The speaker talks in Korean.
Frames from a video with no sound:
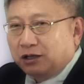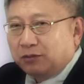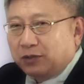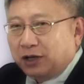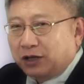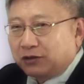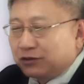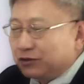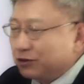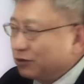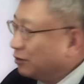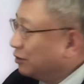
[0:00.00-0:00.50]

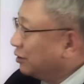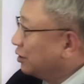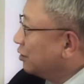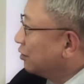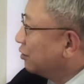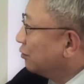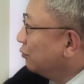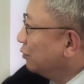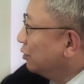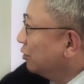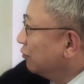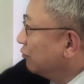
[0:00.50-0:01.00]
바로 전기
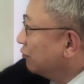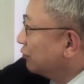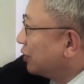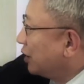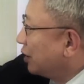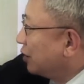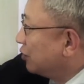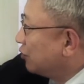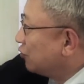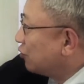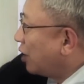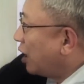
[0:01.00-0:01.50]
흐름이
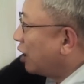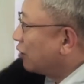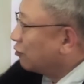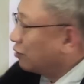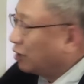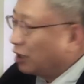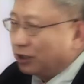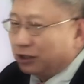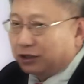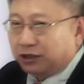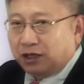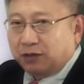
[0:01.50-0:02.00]
우상에서 좌로
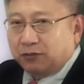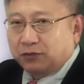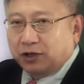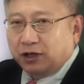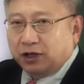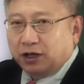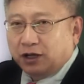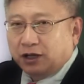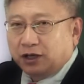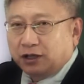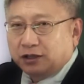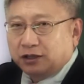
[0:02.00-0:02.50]
가기
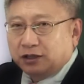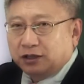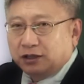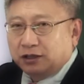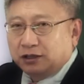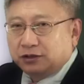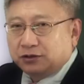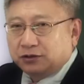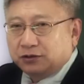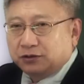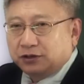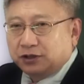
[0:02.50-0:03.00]
때문에 이
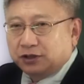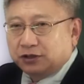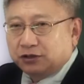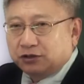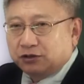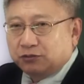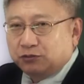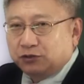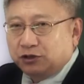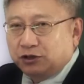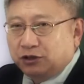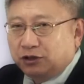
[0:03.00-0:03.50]
전기
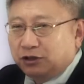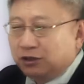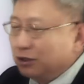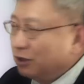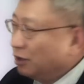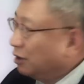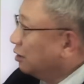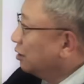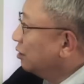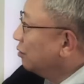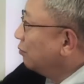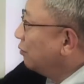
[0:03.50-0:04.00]
흐름을
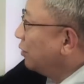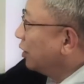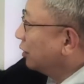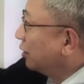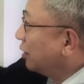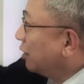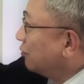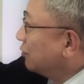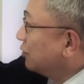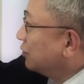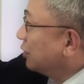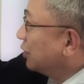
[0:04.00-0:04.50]

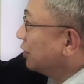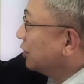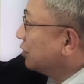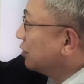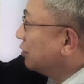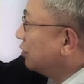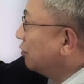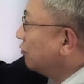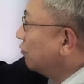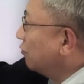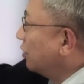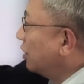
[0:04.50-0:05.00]
벡터
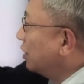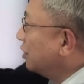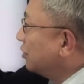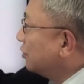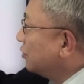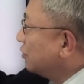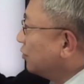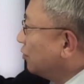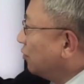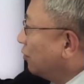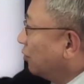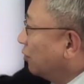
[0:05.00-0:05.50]
분석에서
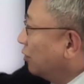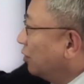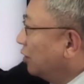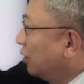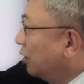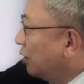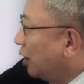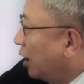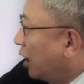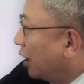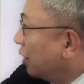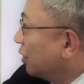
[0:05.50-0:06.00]
왼쪽
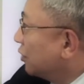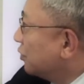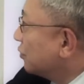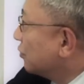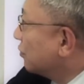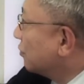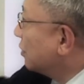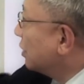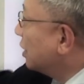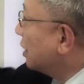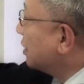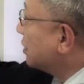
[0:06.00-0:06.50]

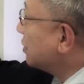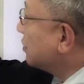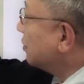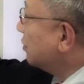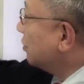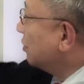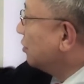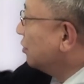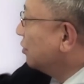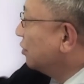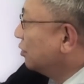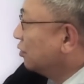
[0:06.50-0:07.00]
아래쪽을
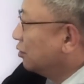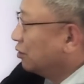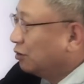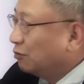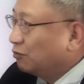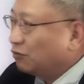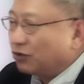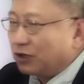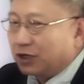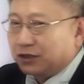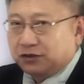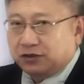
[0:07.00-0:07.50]
해서
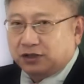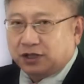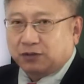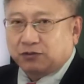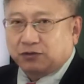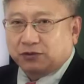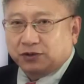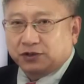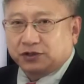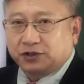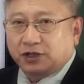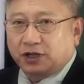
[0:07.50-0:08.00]
플러스
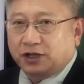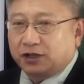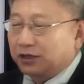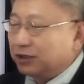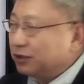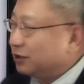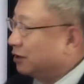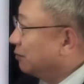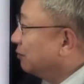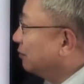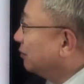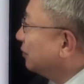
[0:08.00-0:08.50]
잡은 것이다 이렇게
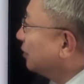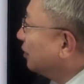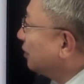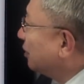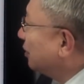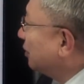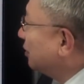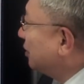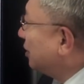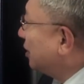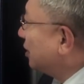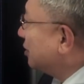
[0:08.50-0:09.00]

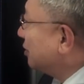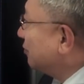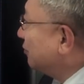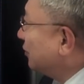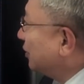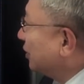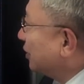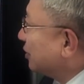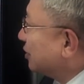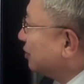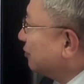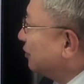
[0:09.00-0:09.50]
이해하시면
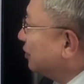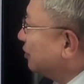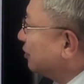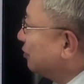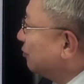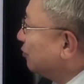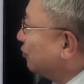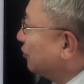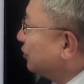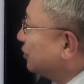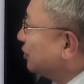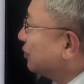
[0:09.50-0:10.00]
되겠습니다. 이
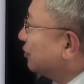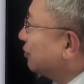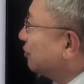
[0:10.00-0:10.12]
그림 보신